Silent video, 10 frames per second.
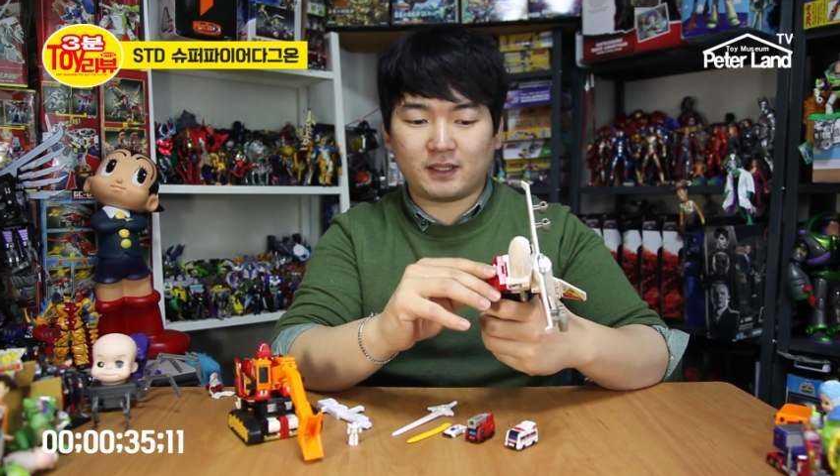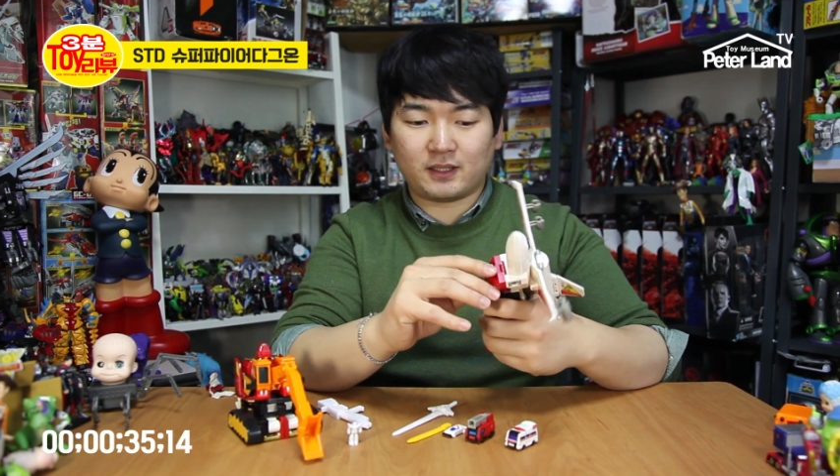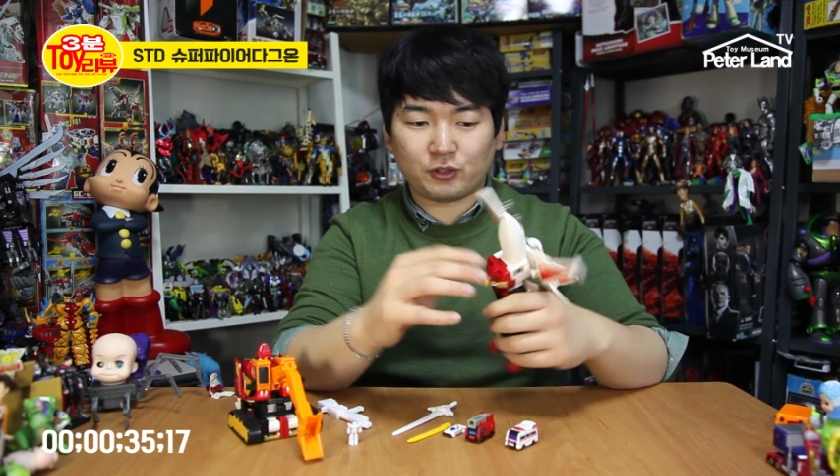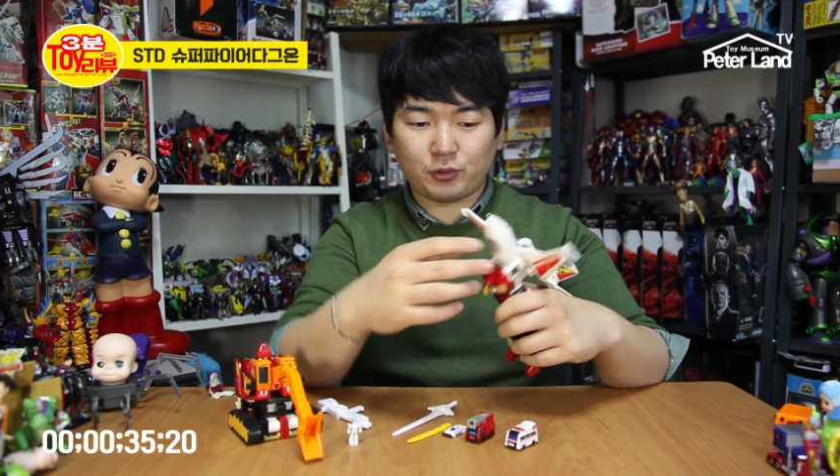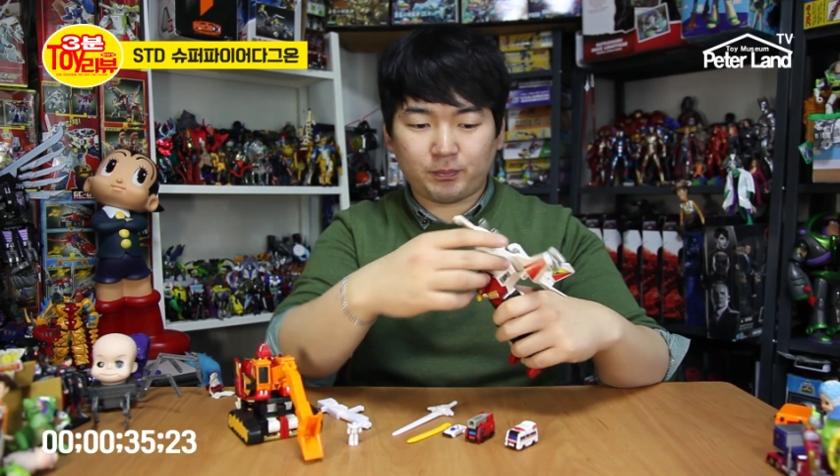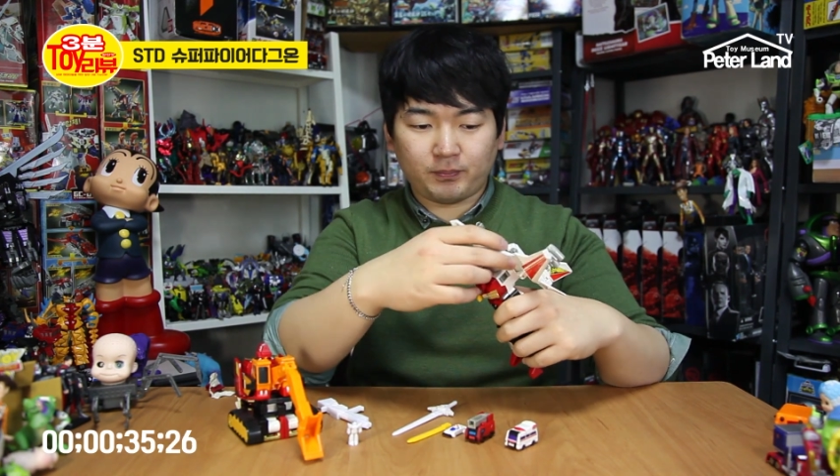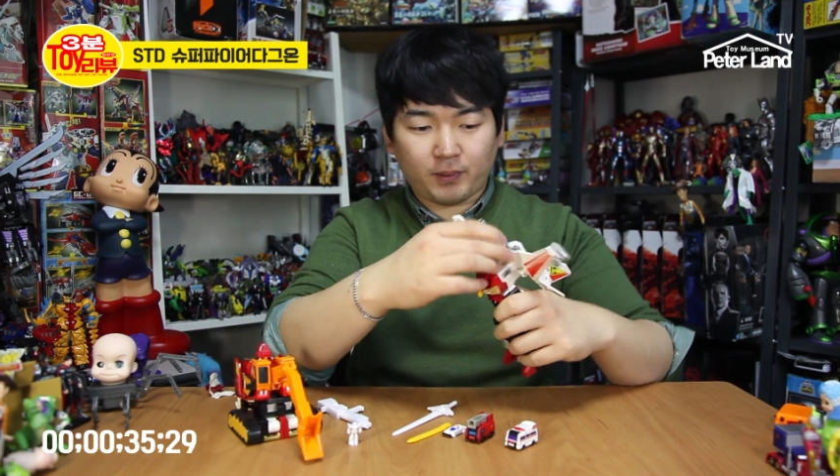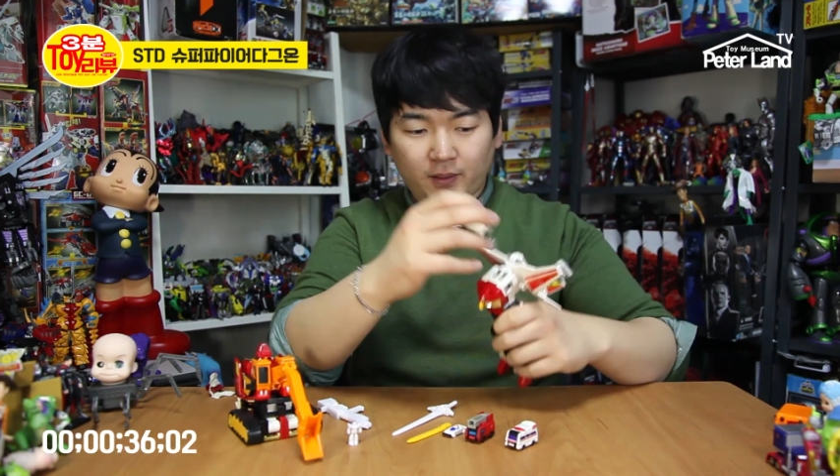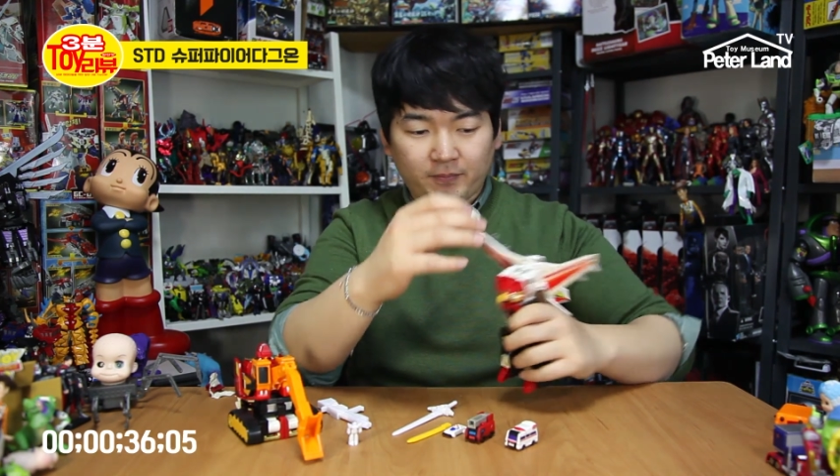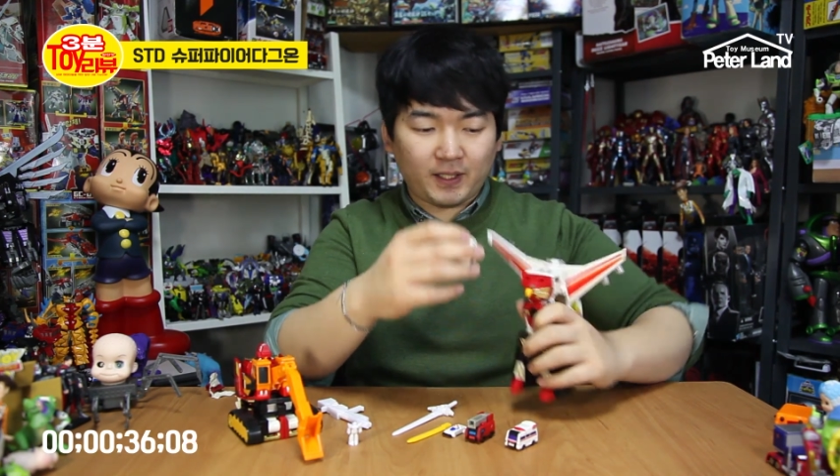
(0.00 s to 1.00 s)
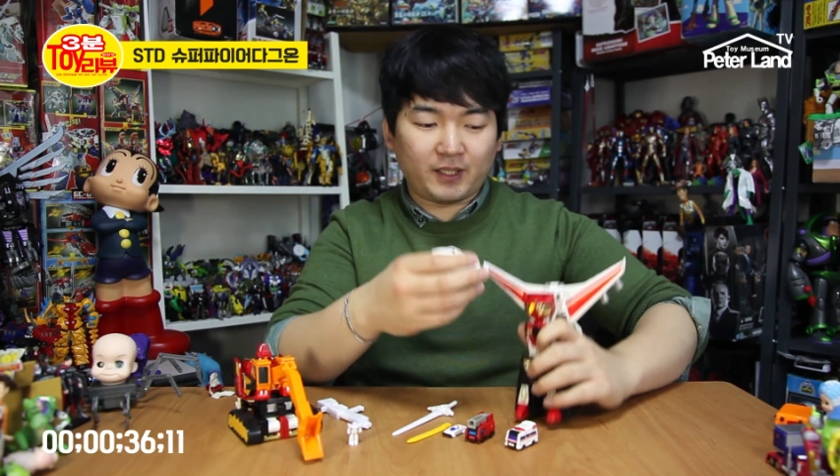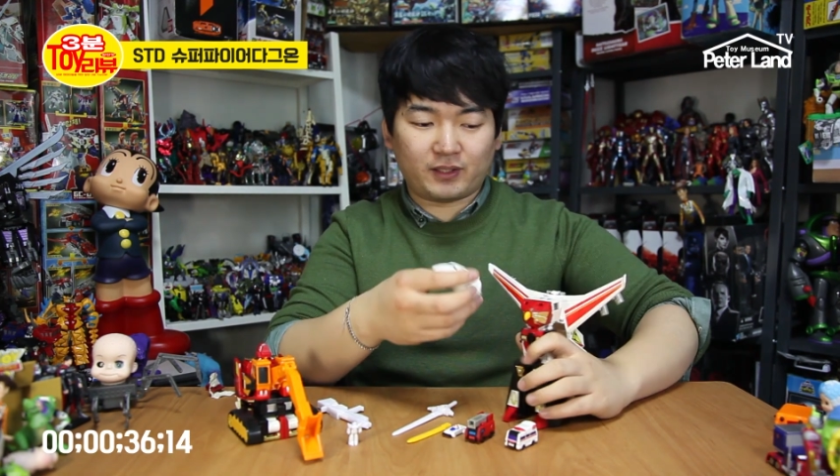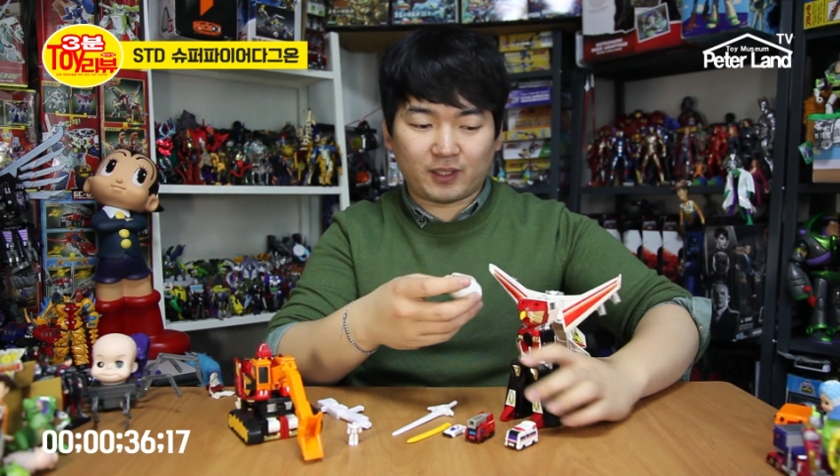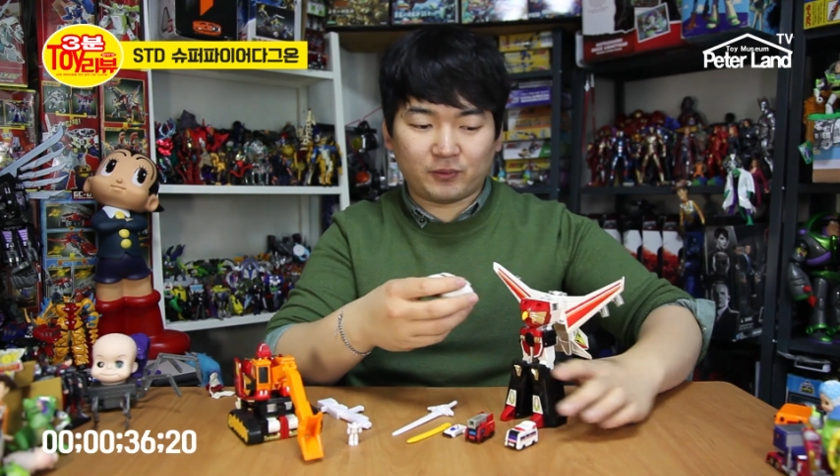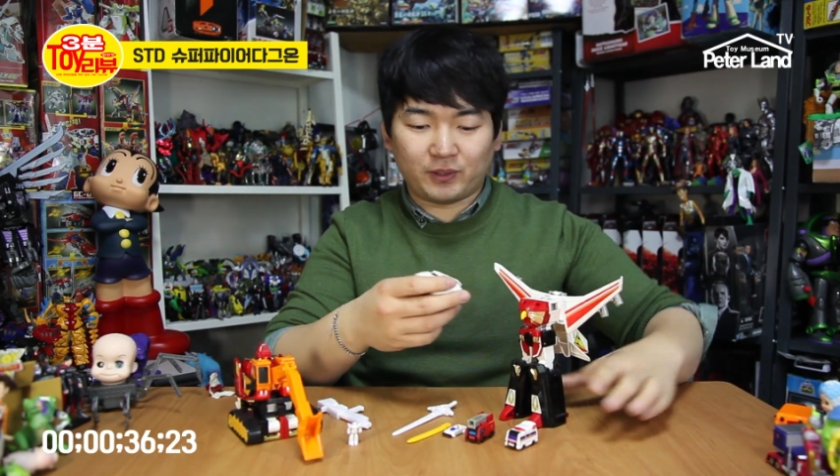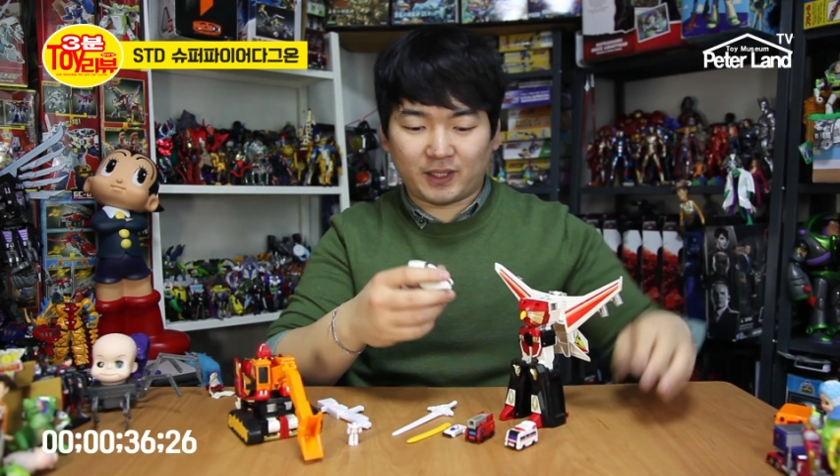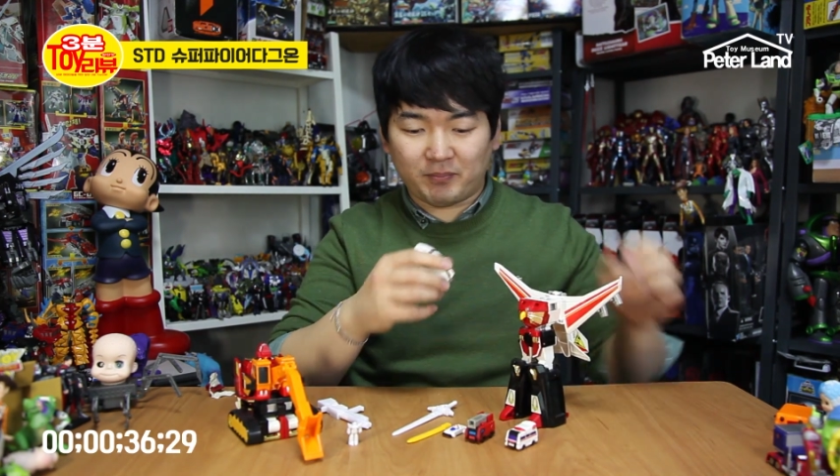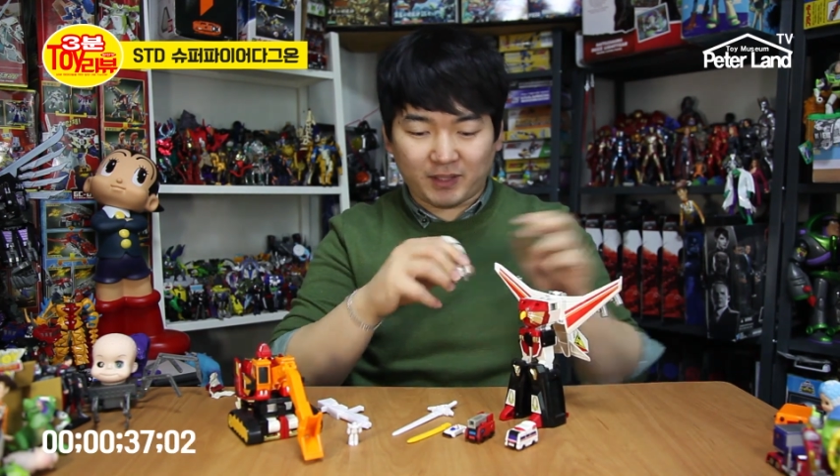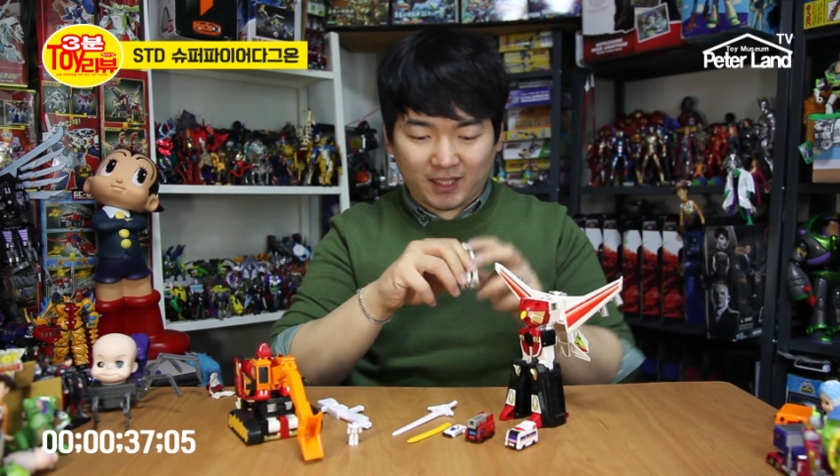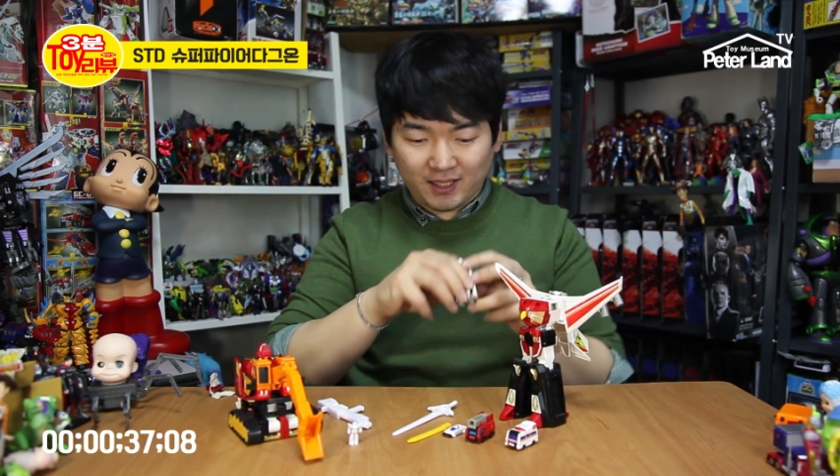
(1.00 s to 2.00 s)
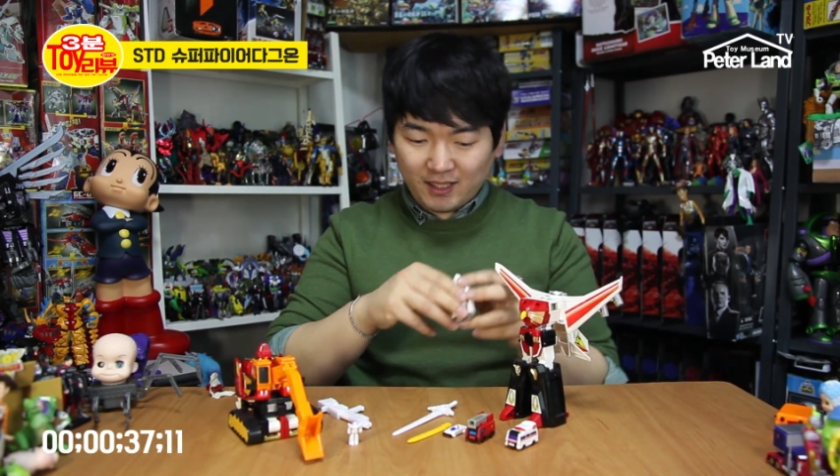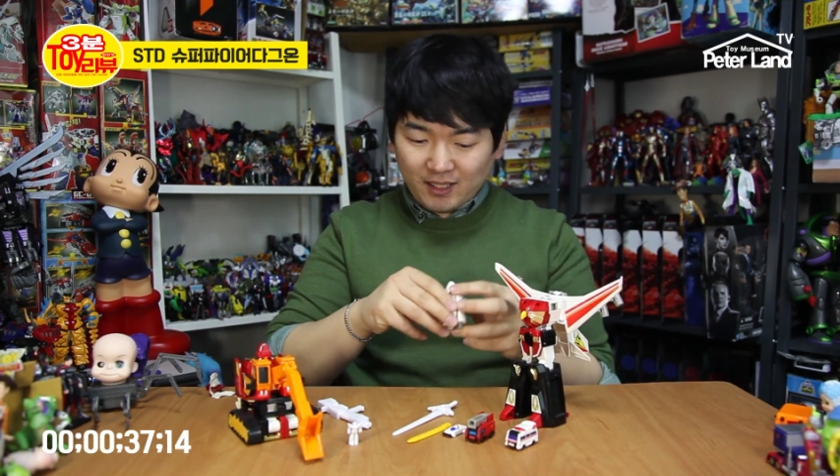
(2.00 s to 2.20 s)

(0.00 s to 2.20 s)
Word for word: 해서 슈퍼 파이어 다그온이 됩니다.